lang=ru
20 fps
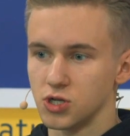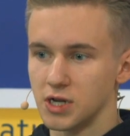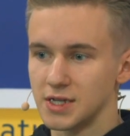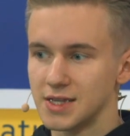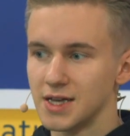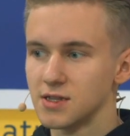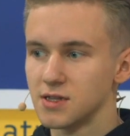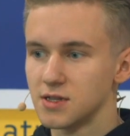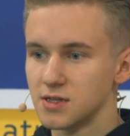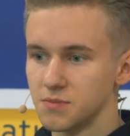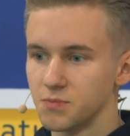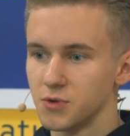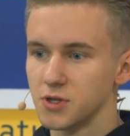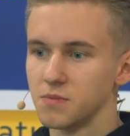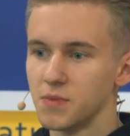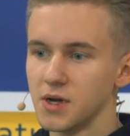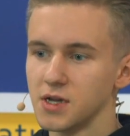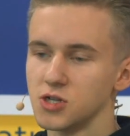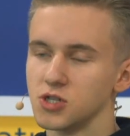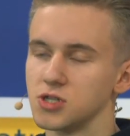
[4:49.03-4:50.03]
Когда ты это
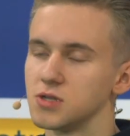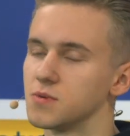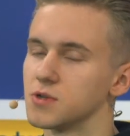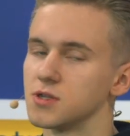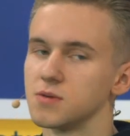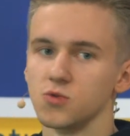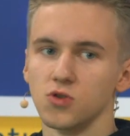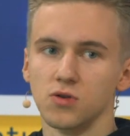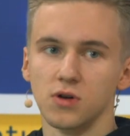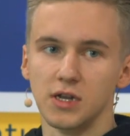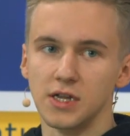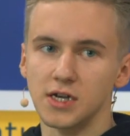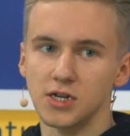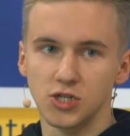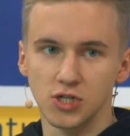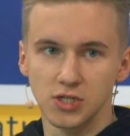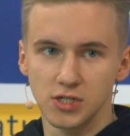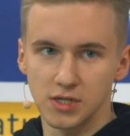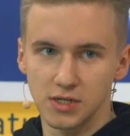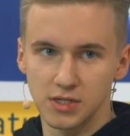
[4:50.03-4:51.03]
понимаешь, тебе намного
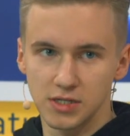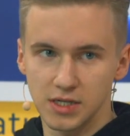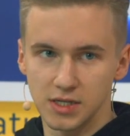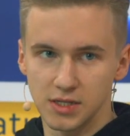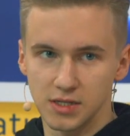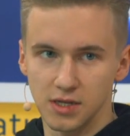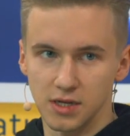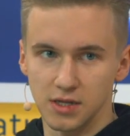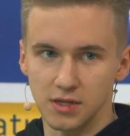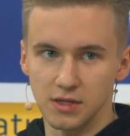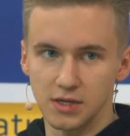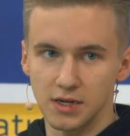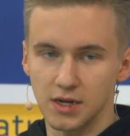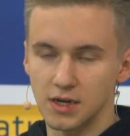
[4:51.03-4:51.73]
легче делать контент.